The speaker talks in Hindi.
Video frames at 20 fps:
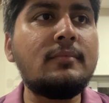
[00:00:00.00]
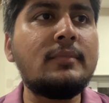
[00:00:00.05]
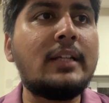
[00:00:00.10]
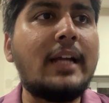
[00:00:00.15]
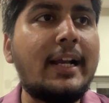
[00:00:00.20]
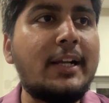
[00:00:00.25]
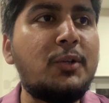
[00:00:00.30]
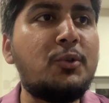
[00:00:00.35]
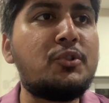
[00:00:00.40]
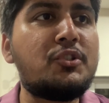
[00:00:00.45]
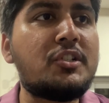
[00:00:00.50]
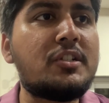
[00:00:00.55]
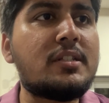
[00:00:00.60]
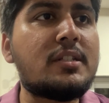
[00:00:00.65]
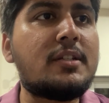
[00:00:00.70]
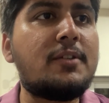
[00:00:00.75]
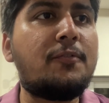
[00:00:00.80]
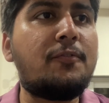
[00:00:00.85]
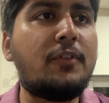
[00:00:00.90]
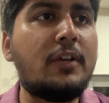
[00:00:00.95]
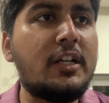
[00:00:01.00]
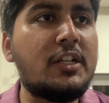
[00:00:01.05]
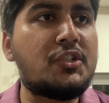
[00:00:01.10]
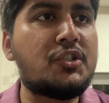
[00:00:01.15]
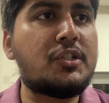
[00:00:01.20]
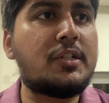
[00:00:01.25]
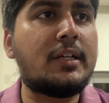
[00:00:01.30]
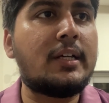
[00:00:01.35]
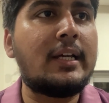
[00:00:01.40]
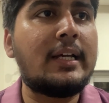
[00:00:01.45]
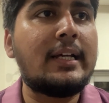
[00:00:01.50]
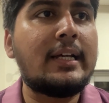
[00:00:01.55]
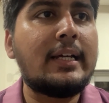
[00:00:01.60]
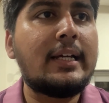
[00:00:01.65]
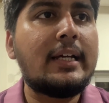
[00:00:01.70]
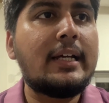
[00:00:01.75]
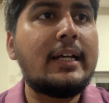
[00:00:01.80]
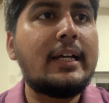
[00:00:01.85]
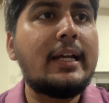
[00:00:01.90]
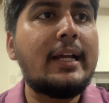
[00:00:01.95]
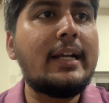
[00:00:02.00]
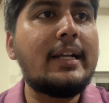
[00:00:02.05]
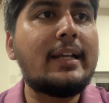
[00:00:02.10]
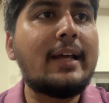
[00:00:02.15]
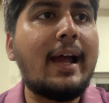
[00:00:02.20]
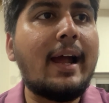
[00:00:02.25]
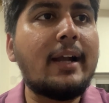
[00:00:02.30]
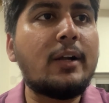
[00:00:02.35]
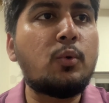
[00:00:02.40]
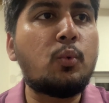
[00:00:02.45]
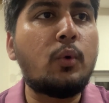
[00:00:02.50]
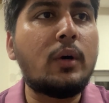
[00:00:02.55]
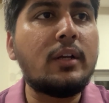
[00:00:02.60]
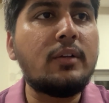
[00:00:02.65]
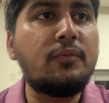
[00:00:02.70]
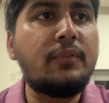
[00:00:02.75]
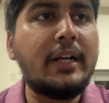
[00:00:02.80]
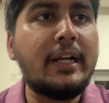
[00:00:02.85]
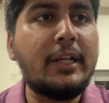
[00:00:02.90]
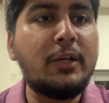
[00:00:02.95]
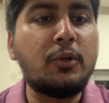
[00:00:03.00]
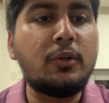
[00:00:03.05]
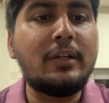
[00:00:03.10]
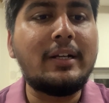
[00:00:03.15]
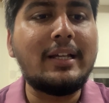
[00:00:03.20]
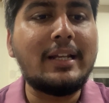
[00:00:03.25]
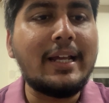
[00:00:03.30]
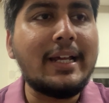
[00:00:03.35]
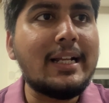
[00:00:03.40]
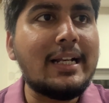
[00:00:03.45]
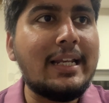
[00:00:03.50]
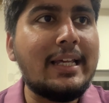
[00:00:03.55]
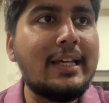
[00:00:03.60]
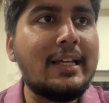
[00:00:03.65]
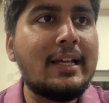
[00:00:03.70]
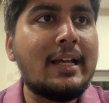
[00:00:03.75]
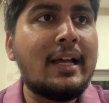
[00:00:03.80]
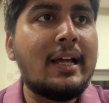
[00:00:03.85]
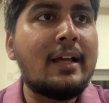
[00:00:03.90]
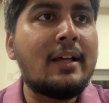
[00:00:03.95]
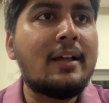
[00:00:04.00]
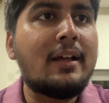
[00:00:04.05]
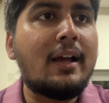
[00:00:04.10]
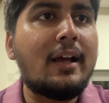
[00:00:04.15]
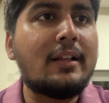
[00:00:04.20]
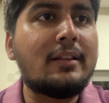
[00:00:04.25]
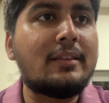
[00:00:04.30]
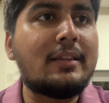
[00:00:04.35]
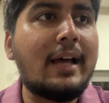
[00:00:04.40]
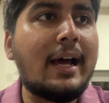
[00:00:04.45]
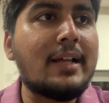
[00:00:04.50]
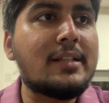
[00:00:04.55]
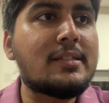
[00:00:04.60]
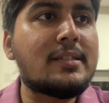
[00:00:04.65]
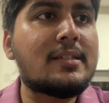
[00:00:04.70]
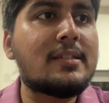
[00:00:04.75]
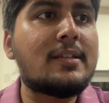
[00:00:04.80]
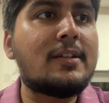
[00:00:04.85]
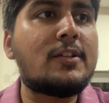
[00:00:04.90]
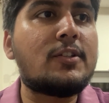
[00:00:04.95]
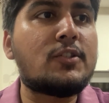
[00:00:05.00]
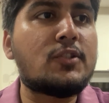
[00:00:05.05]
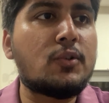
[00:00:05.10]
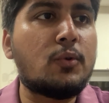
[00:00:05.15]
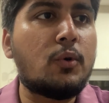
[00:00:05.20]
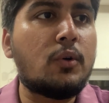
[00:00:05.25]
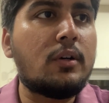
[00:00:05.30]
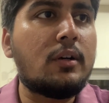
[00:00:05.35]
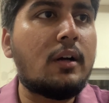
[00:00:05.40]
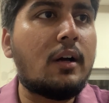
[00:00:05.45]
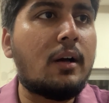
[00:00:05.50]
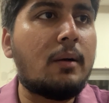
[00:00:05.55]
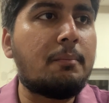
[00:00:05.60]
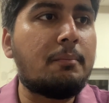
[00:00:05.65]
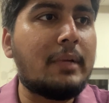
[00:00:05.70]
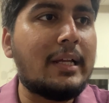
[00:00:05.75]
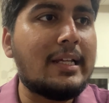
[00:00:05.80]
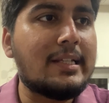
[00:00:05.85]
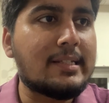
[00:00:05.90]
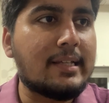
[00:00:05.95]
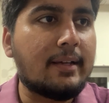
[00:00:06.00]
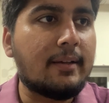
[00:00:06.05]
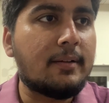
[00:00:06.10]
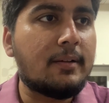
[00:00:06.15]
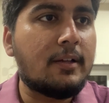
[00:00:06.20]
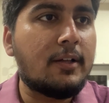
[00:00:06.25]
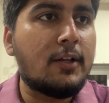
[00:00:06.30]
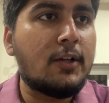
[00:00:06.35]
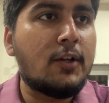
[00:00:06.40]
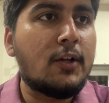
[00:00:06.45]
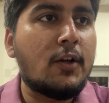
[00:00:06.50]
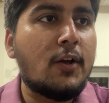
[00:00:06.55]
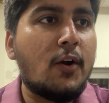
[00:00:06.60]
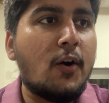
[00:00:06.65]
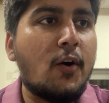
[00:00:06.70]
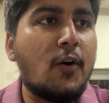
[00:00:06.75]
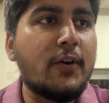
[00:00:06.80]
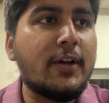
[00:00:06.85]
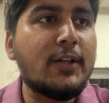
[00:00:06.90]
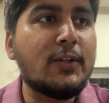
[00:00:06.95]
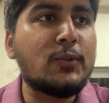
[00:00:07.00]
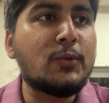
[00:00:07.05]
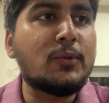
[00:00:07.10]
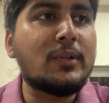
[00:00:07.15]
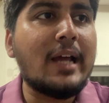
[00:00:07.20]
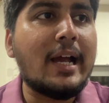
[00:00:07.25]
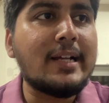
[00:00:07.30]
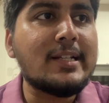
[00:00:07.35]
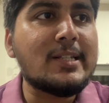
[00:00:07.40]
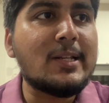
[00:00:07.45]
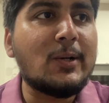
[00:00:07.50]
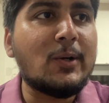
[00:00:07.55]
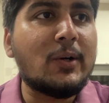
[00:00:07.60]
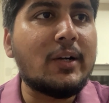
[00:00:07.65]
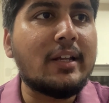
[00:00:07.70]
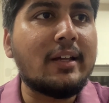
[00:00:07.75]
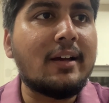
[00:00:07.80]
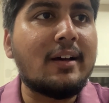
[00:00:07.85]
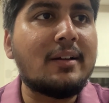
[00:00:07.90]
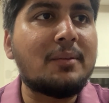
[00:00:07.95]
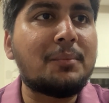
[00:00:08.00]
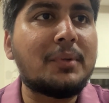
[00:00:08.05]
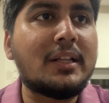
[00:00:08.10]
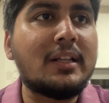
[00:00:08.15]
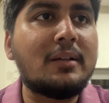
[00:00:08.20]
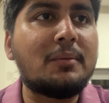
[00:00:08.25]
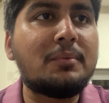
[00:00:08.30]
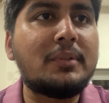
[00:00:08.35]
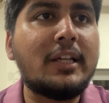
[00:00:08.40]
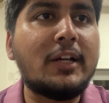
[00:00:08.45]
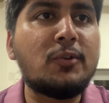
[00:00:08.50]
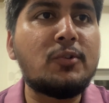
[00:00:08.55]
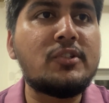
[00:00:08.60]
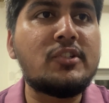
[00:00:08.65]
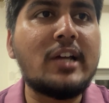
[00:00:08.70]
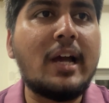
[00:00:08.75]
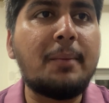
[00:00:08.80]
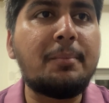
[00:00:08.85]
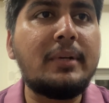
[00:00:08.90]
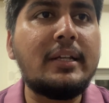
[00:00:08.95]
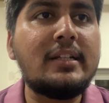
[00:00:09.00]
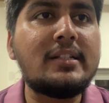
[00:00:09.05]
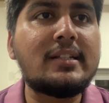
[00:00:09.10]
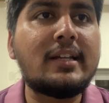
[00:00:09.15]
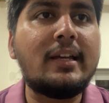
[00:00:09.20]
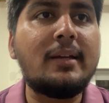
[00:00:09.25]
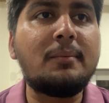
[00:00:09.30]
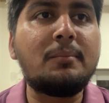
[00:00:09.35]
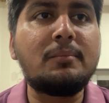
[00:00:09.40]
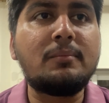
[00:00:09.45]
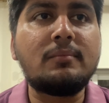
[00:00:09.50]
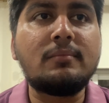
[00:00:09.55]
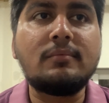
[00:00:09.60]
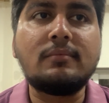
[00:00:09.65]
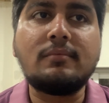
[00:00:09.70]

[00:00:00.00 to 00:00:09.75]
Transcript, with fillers: And you just finished it at one video directly and that's so amazing. ओके तो थैंक्स अ लॉट यार मतलब देखो जापनीज़ गेम